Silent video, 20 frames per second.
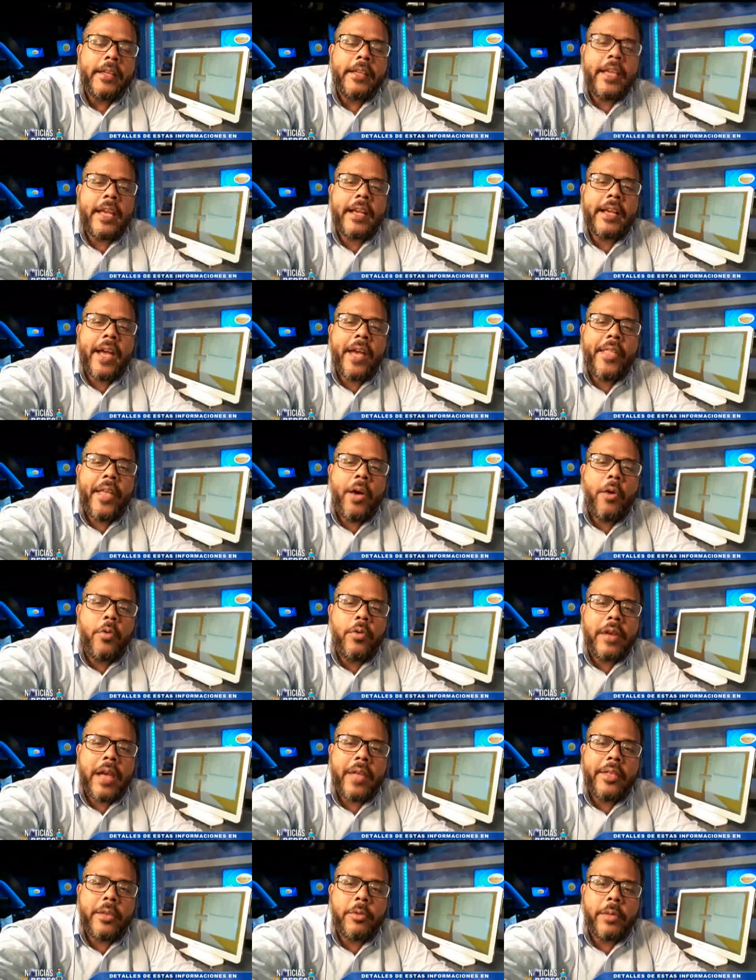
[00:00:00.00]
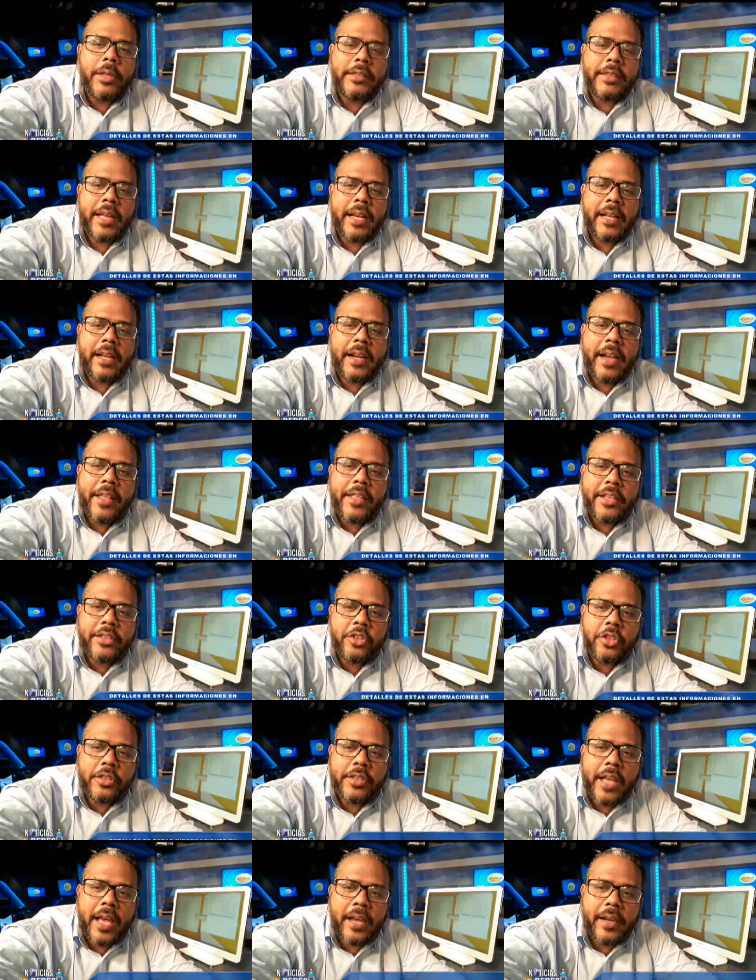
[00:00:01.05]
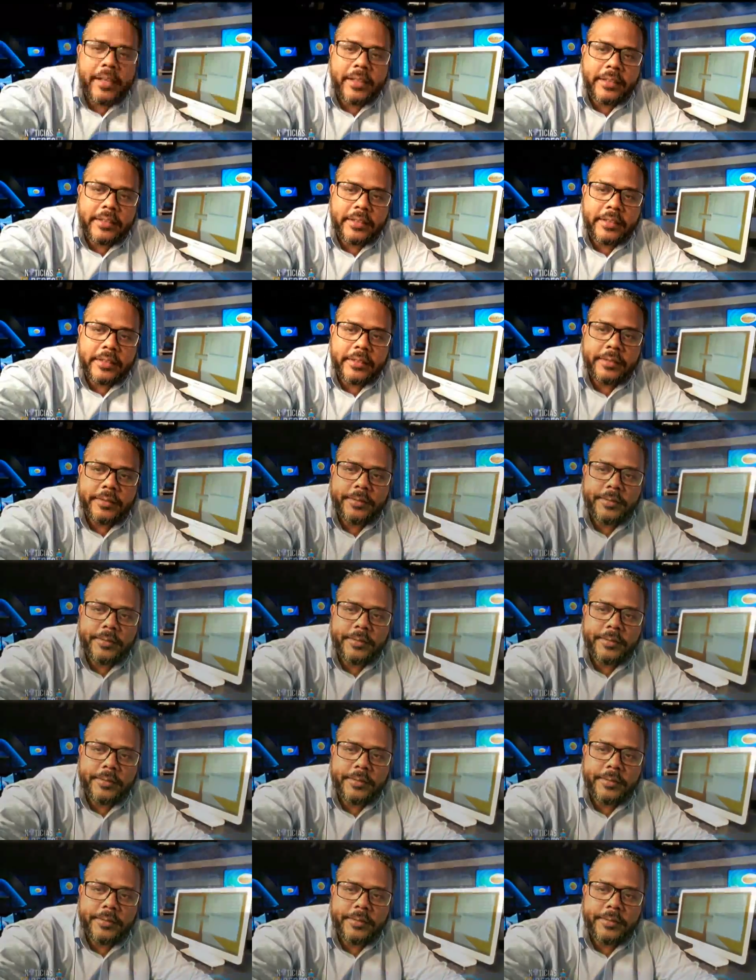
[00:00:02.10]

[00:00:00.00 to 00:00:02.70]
y en cada una de nuestras redes sociales.